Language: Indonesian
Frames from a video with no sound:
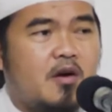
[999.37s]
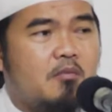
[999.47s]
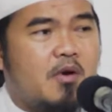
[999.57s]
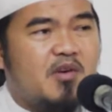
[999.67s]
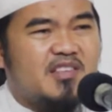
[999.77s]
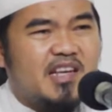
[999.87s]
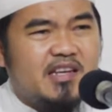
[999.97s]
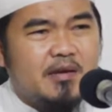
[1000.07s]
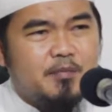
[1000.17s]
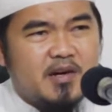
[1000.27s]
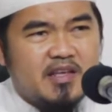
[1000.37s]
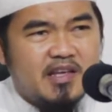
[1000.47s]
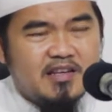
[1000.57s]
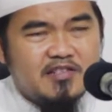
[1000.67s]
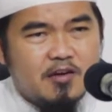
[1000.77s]
bahwasannya
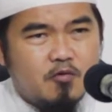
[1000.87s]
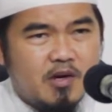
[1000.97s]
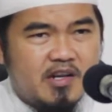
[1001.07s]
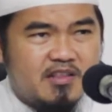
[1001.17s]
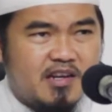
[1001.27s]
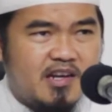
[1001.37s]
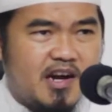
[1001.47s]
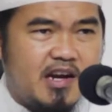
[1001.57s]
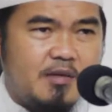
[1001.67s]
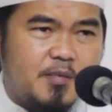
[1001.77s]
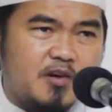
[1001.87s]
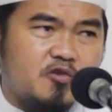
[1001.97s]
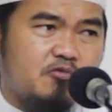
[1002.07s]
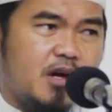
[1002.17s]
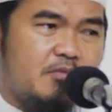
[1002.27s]
perhiasan wanita di hadapan
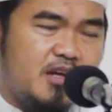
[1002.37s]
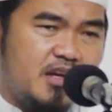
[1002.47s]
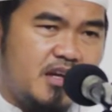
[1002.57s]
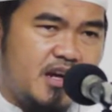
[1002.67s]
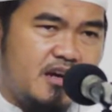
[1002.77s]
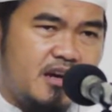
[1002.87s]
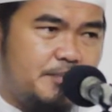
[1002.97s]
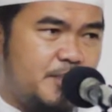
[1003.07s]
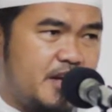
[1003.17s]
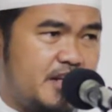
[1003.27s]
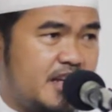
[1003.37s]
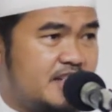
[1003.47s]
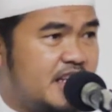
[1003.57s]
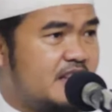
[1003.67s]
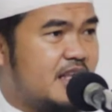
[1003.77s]
suami ini adalah
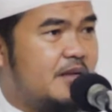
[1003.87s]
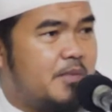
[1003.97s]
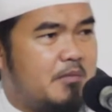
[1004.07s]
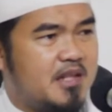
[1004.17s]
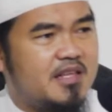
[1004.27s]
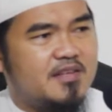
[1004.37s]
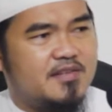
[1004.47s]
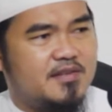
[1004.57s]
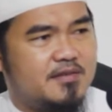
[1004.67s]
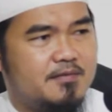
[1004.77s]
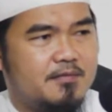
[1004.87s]
perhiasan tanpa batas